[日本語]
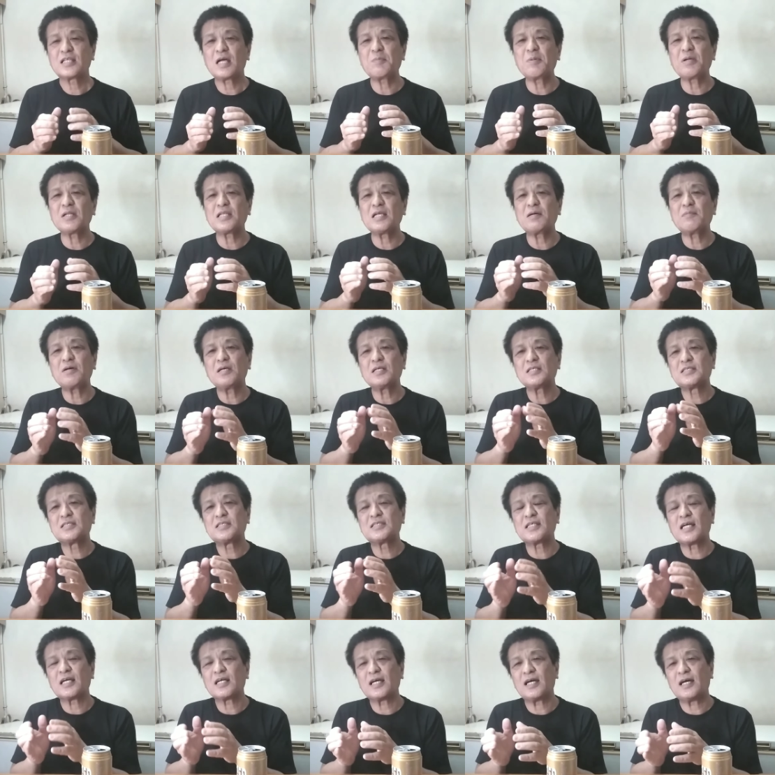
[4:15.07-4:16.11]
たまたま
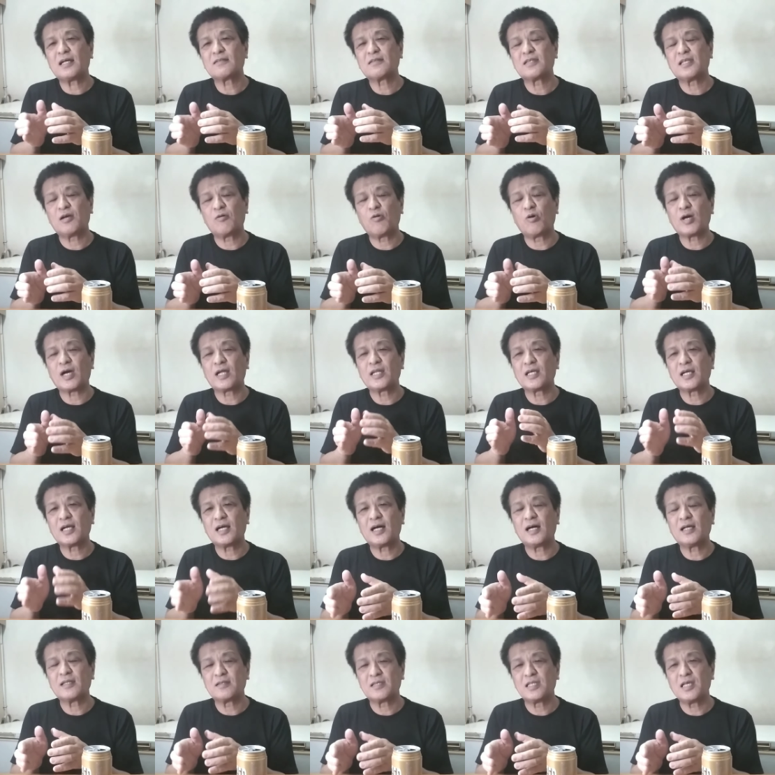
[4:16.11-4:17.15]
資産があってお金
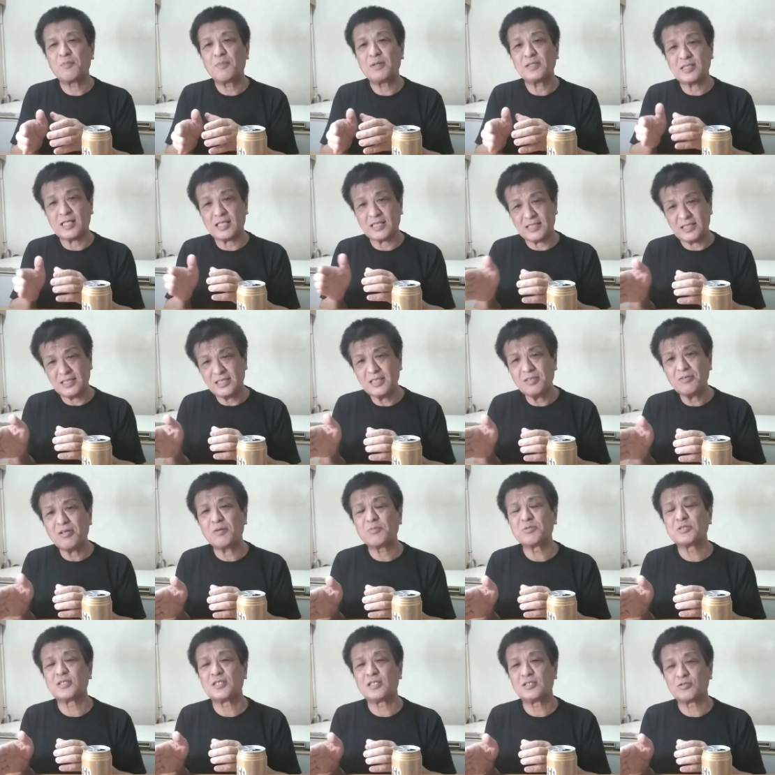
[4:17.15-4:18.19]
があって、まあ借金して
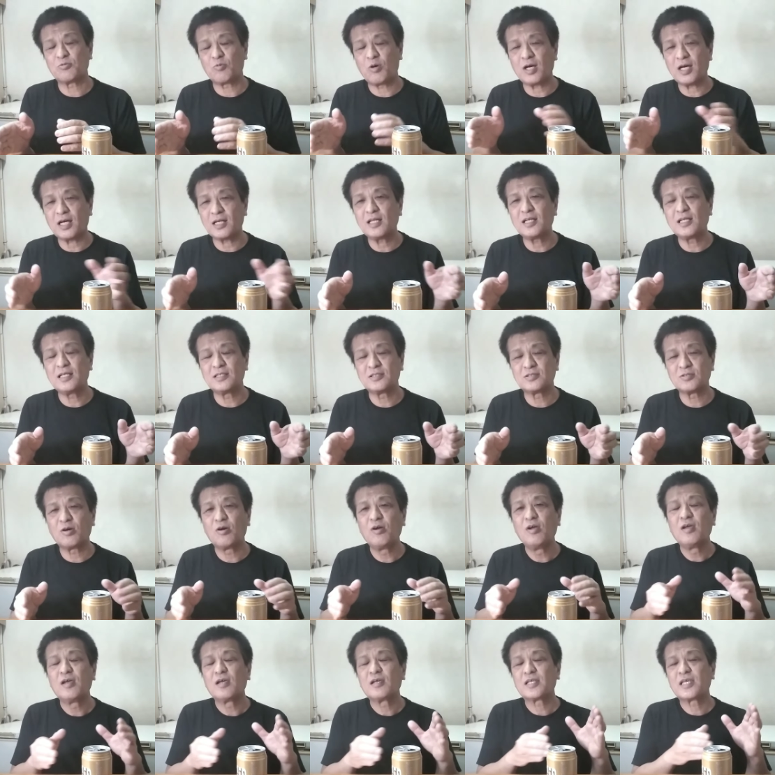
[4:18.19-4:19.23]
るかもしれないですよ。わからないです
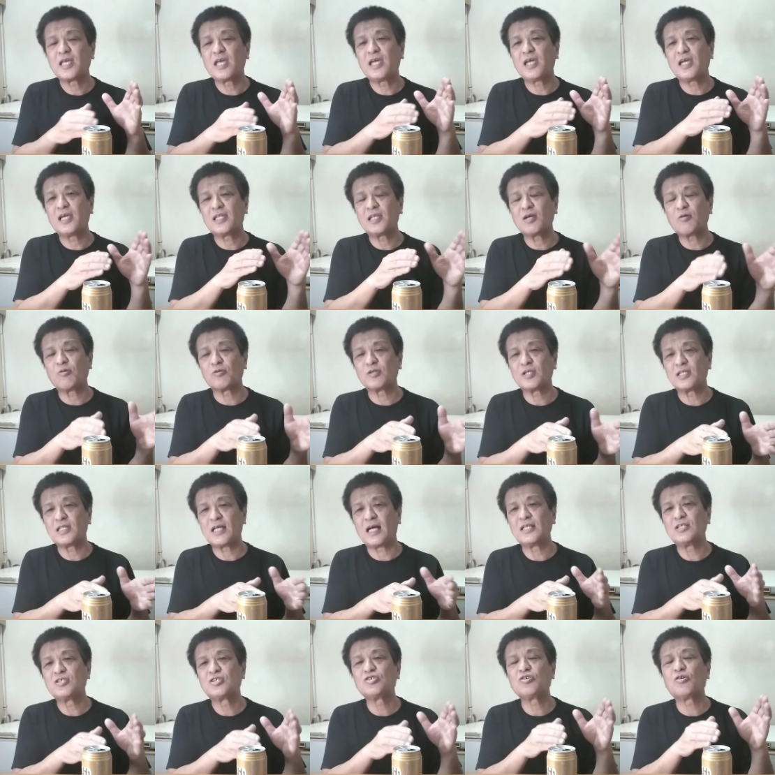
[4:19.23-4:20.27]
よ。経営でこんな
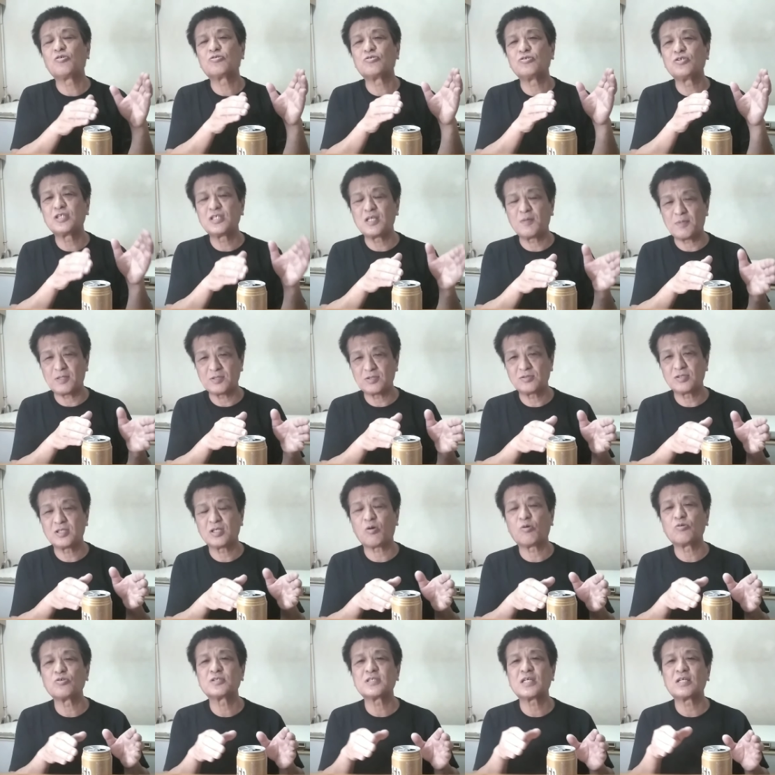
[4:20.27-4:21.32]
何十億売ってますっ
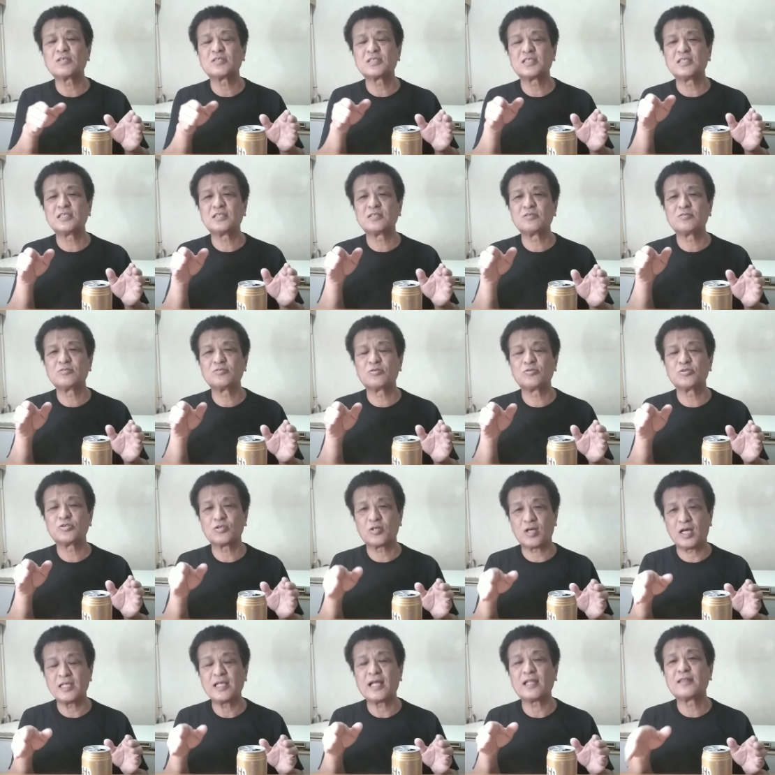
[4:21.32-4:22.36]
てコンサルティングの
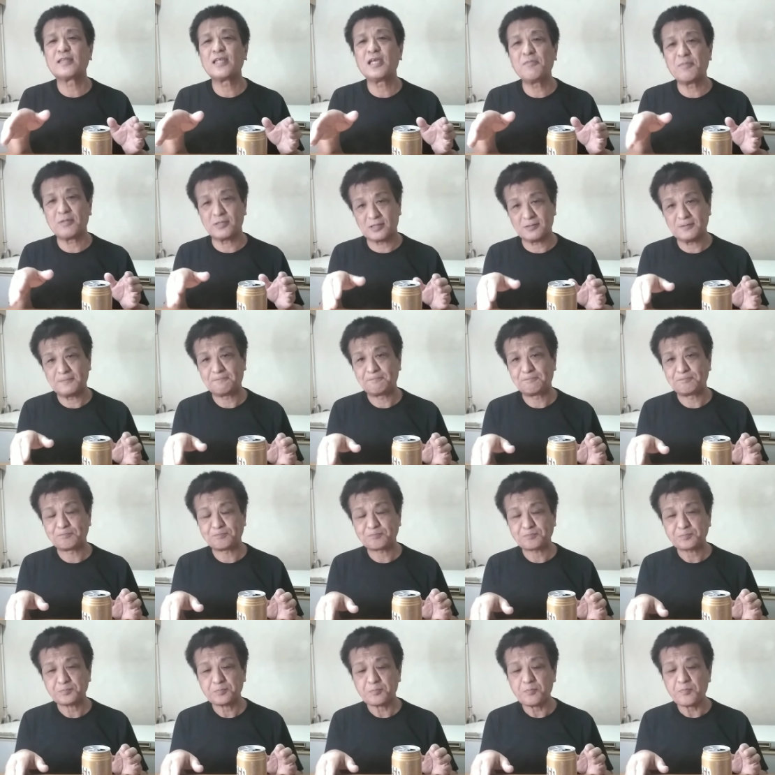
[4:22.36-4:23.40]
人がやっています。
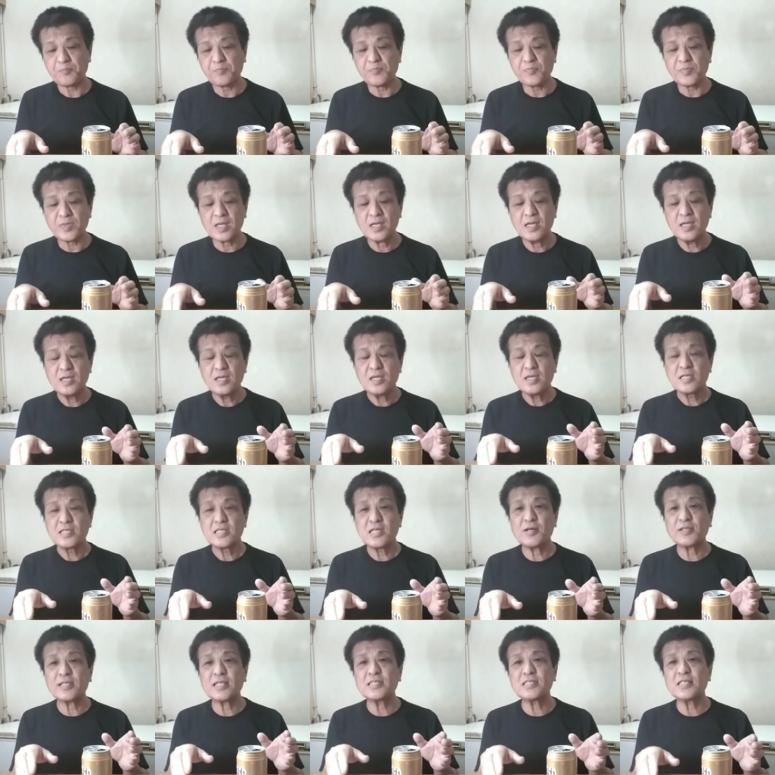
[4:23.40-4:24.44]

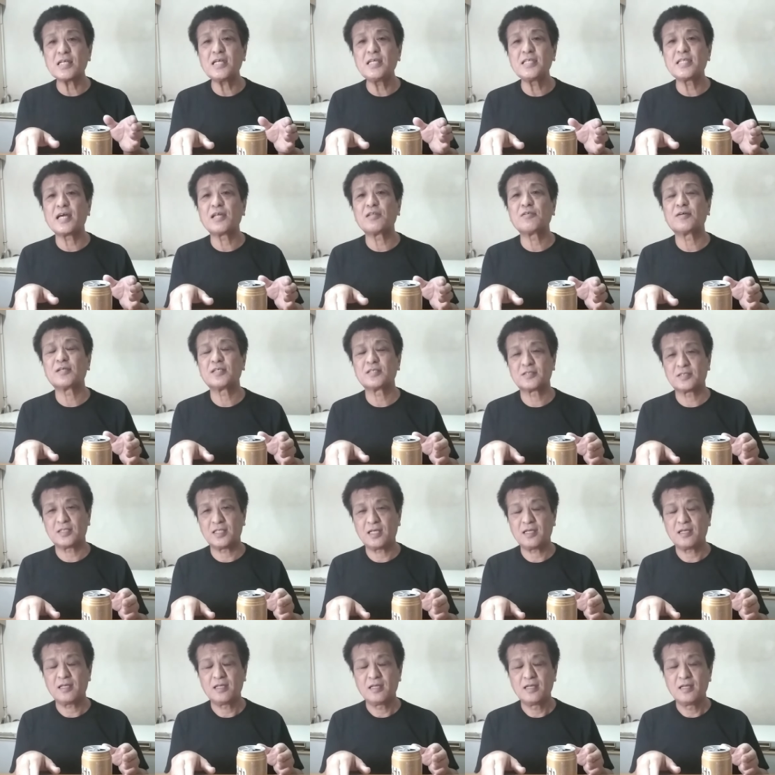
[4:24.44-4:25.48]
で、私が言いたいのはです
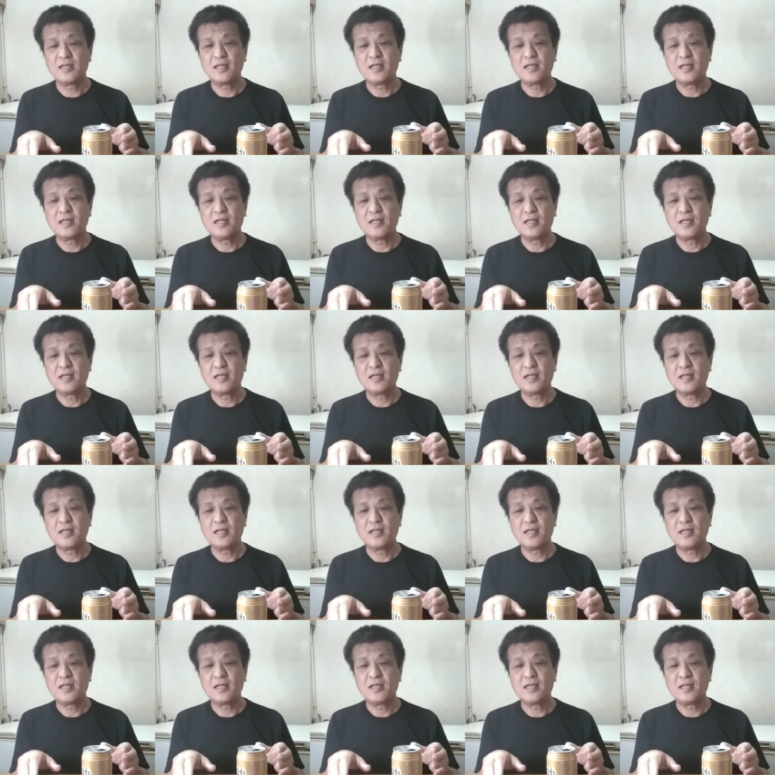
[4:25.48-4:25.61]
ね、